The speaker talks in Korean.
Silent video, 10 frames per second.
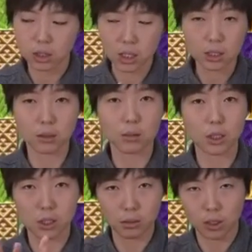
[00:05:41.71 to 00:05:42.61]

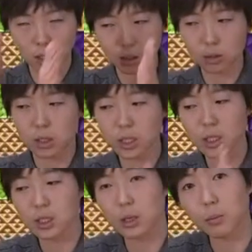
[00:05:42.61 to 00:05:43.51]
제습을 이제
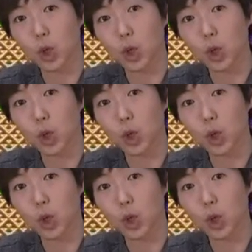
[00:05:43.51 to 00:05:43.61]
특히 이제